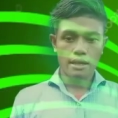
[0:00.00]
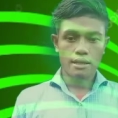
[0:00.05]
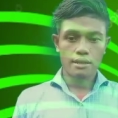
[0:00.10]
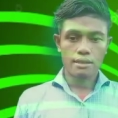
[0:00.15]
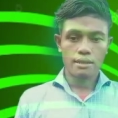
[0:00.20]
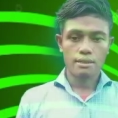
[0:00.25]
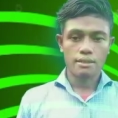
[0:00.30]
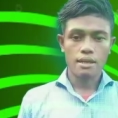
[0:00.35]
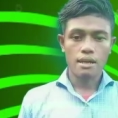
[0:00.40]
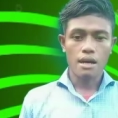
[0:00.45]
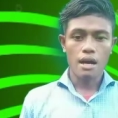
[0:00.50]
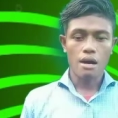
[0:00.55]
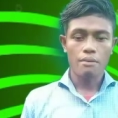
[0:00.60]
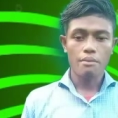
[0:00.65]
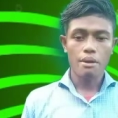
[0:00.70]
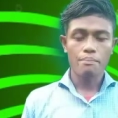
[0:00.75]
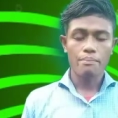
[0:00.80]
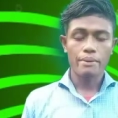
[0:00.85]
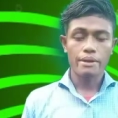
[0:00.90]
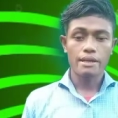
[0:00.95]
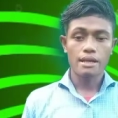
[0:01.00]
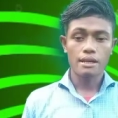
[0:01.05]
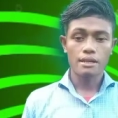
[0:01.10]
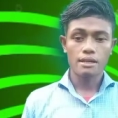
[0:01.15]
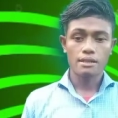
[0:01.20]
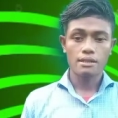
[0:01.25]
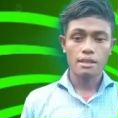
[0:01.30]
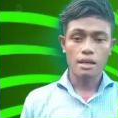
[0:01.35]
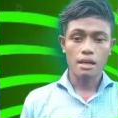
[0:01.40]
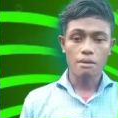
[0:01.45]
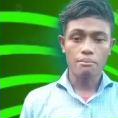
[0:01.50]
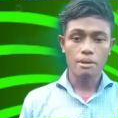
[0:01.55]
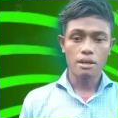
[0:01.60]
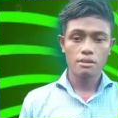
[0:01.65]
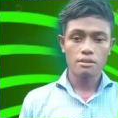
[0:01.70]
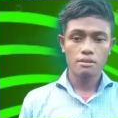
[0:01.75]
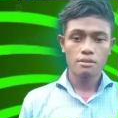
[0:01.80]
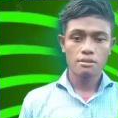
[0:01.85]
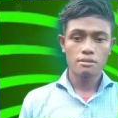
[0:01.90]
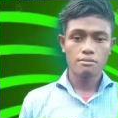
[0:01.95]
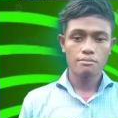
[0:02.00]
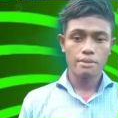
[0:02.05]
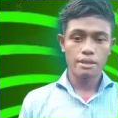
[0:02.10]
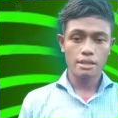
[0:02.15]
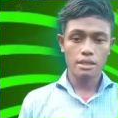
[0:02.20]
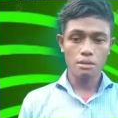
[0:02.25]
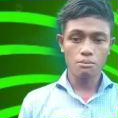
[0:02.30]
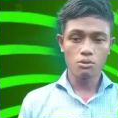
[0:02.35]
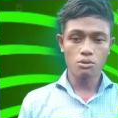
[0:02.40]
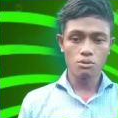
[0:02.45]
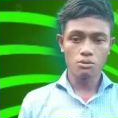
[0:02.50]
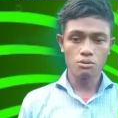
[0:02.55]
tentang hama penyakit tanaman mentimun